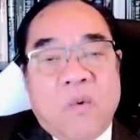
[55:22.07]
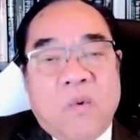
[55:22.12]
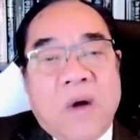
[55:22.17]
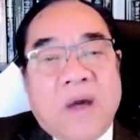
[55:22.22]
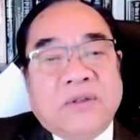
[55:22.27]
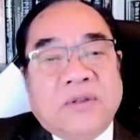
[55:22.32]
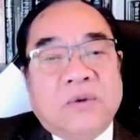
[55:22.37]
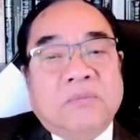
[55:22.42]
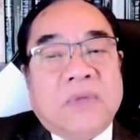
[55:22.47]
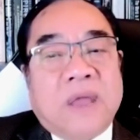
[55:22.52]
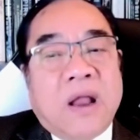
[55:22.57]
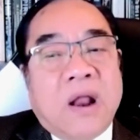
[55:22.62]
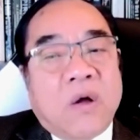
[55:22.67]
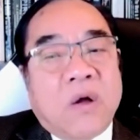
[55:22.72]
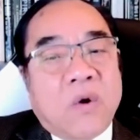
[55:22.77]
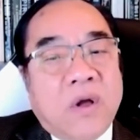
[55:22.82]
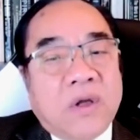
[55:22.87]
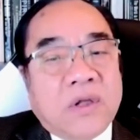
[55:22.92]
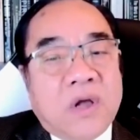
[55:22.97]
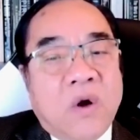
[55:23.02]
qua chúng ta đã
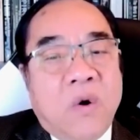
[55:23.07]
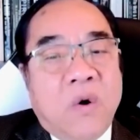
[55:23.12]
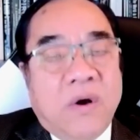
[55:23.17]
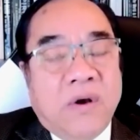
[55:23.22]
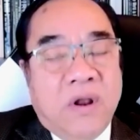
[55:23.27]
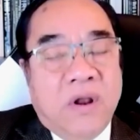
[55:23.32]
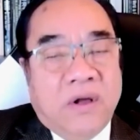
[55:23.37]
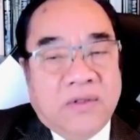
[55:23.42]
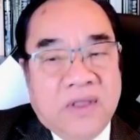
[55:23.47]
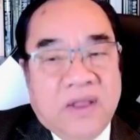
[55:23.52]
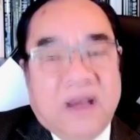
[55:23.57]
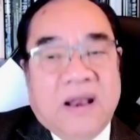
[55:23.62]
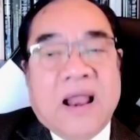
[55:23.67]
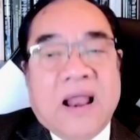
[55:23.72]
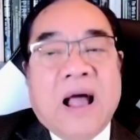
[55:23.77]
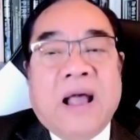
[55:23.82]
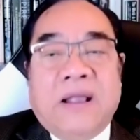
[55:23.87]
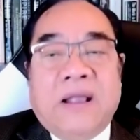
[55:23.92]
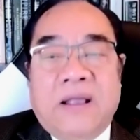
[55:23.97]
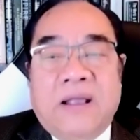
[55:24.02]
có cơ hội được nhìn
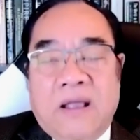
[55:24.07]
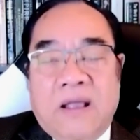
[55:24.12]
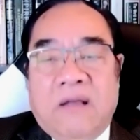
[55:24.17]
lại